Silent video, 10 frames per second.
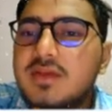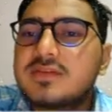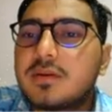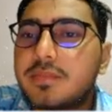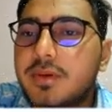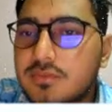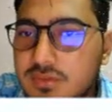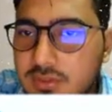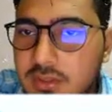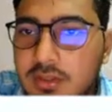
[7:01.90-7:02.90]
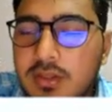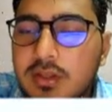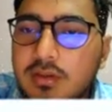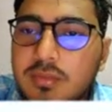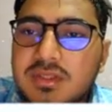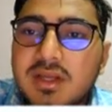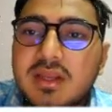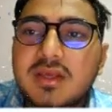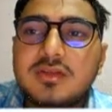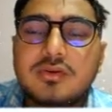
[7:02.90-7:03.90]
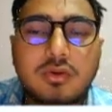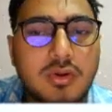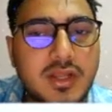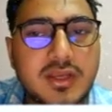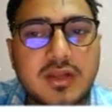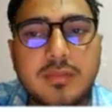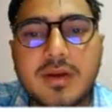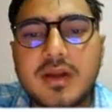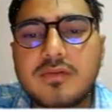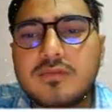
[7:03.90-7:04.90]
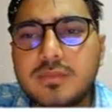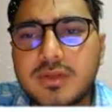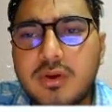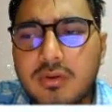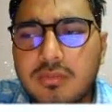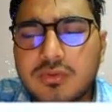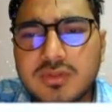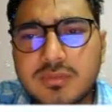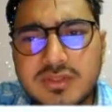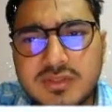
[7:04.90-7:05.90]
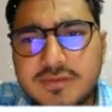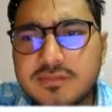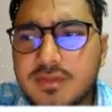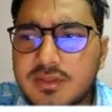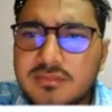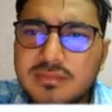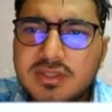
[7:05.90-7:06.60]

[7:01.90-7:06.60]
एज़ कम्पेयर टू सत्रह बता रहे हैं कि जो नॉन टेक्निकल पार्ट है वो भी ऑलमोस्ट सभी शिफ्ट में